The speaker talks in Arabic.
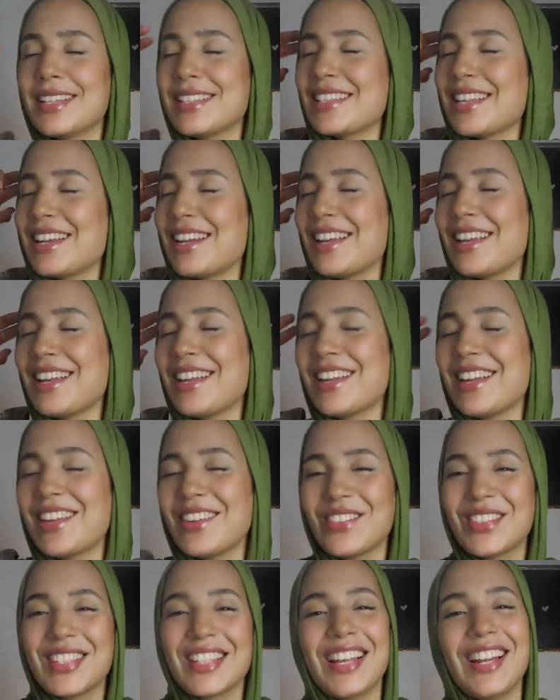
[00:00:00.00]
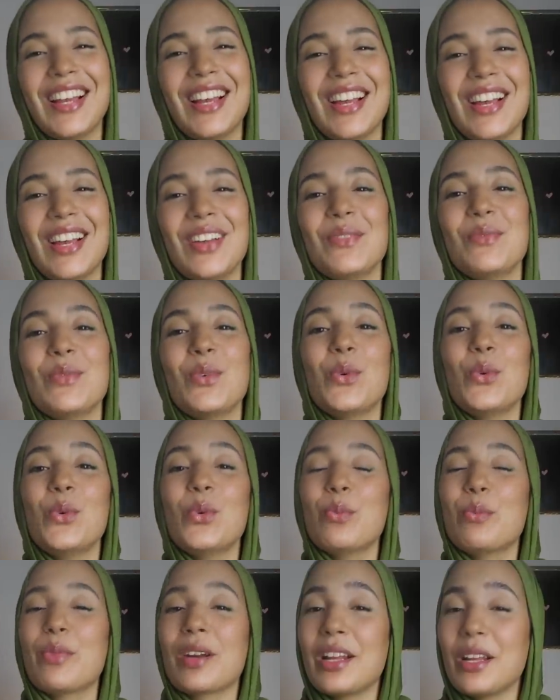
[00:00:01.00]
سلام سلام
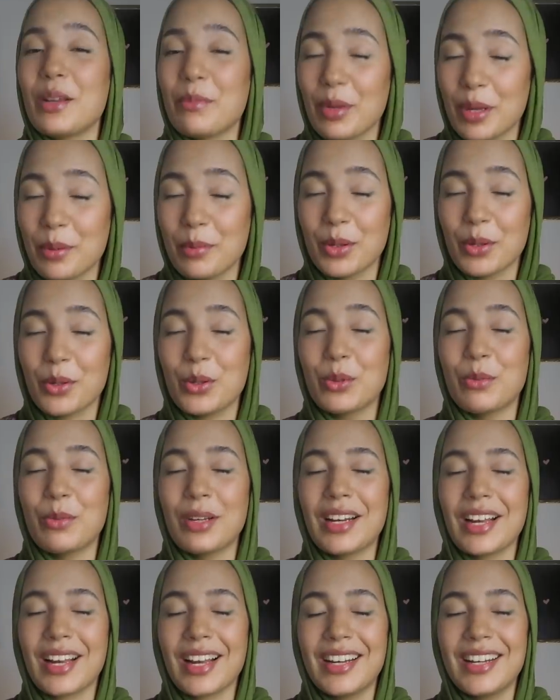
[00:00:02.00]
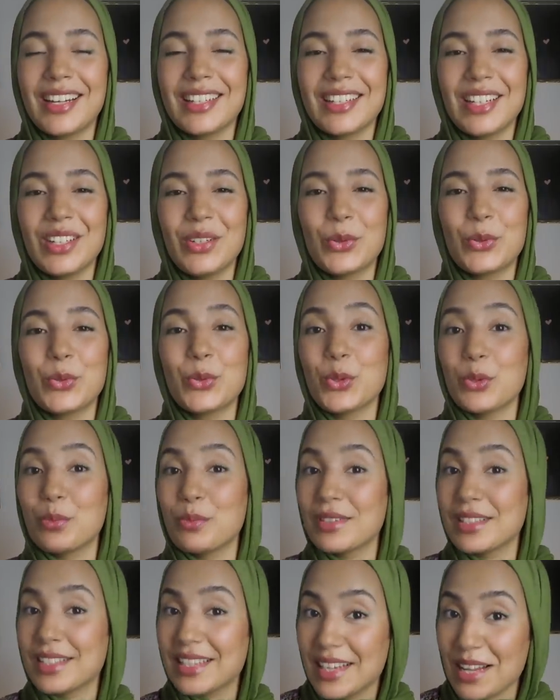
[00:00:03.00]
ومرحبا بكم على قناتنا
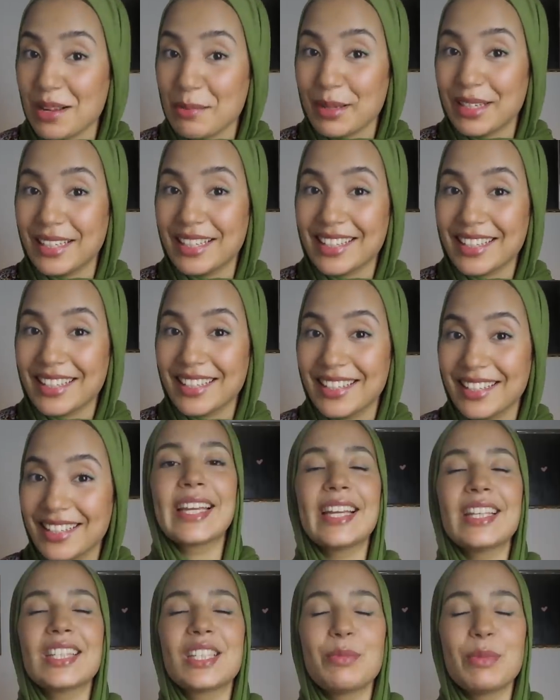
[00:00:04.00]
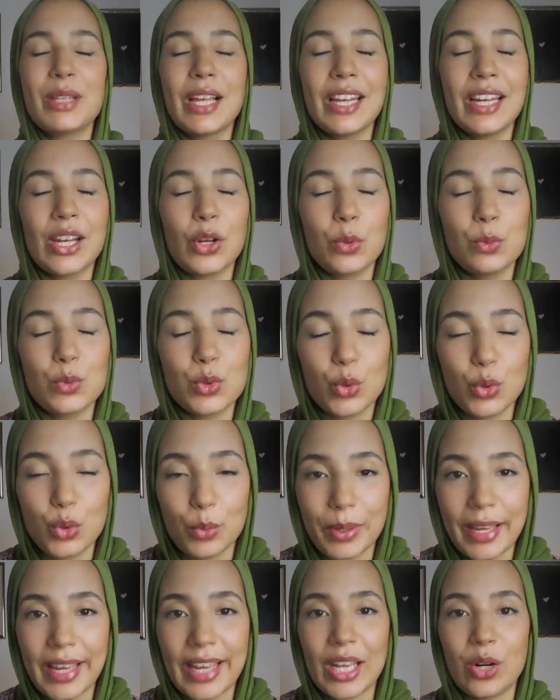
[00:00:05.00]
اليوتيوب سلامي ليك كنتمنى انكم
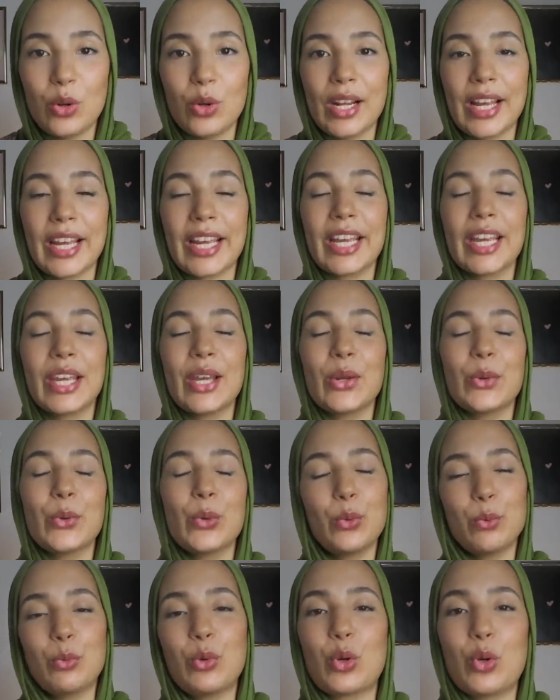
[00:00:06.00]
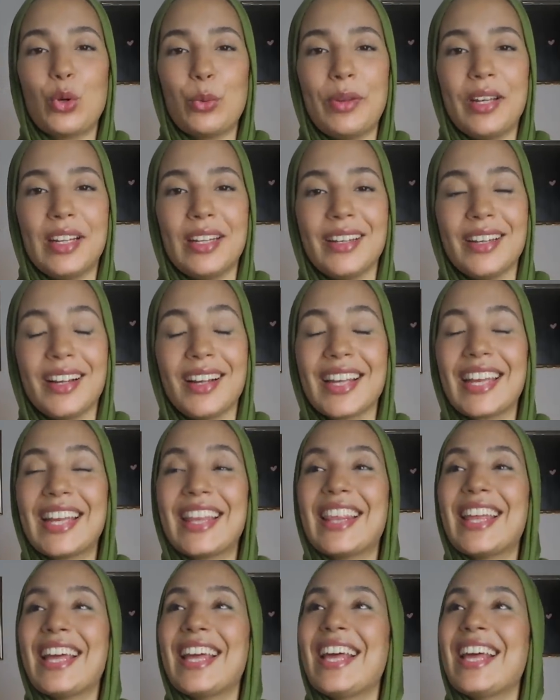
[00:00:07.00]
تكونوا بخير وعلى خير واموركم هانيه
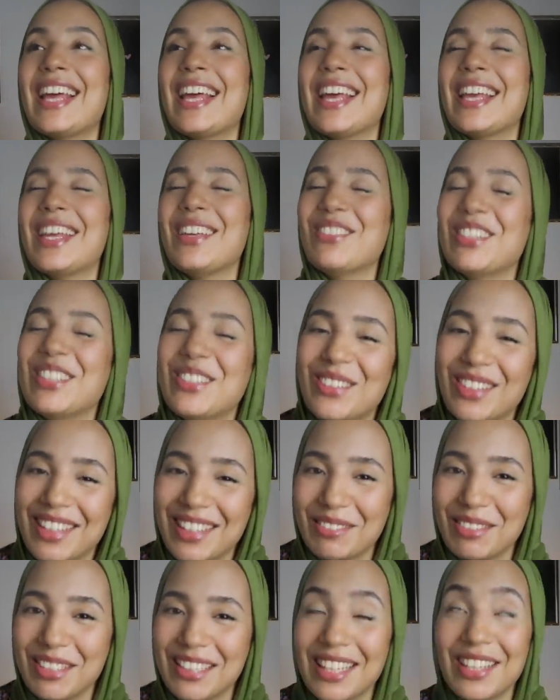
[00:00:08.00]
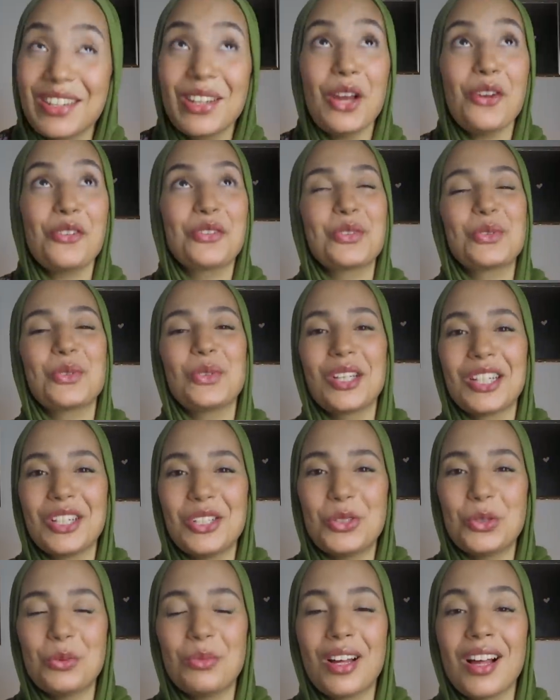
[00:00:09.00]
كدائما وابدا حفظتوا هذه
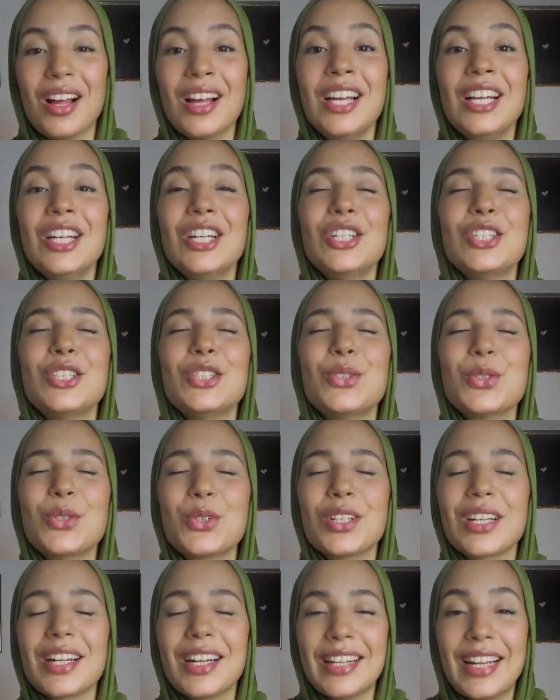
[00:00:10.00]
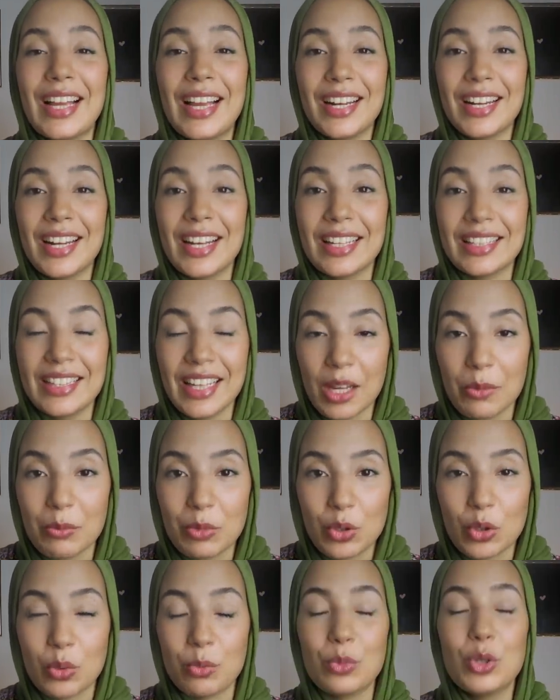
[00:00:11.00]
الجمله شكرا على
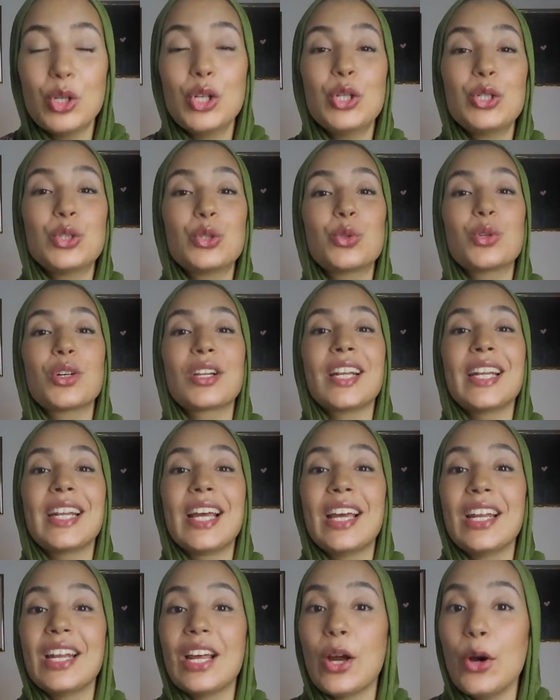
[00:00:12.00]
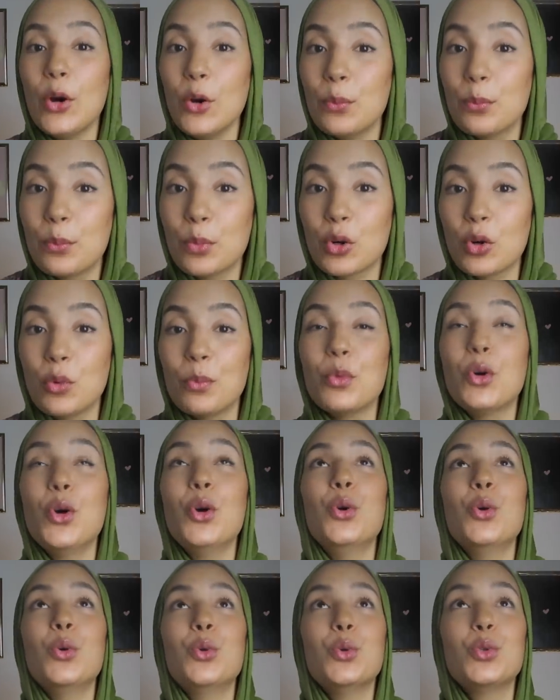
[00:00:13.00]
دعمكم شكرا على حبكم
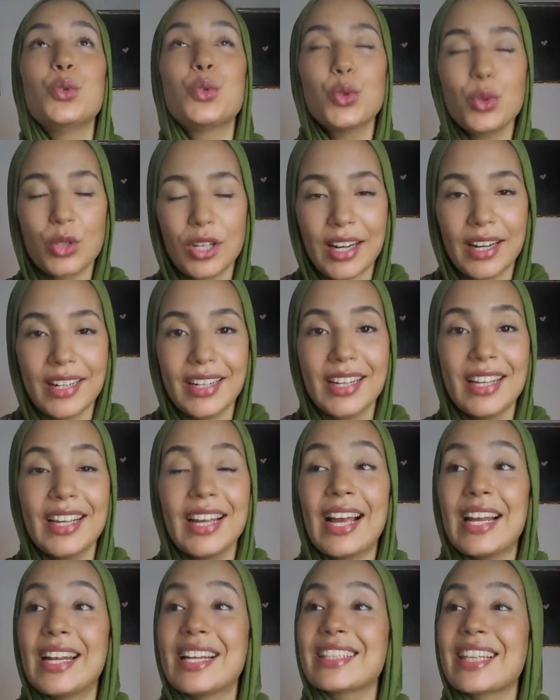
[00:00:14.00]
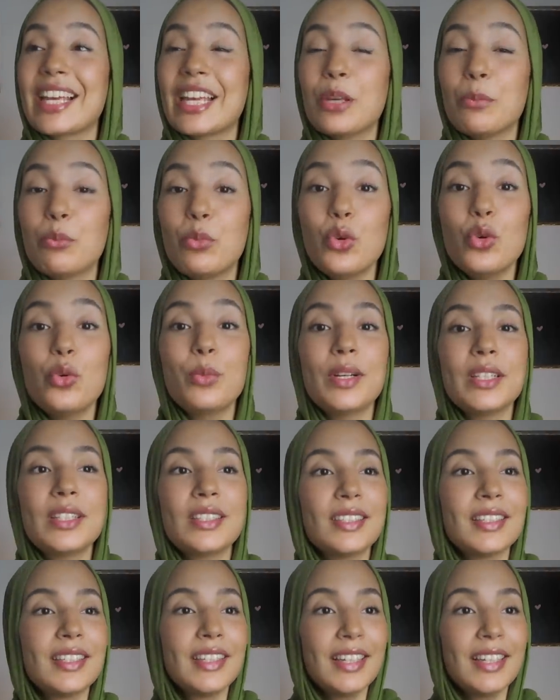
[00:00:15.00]
وشكرا على طيبوبه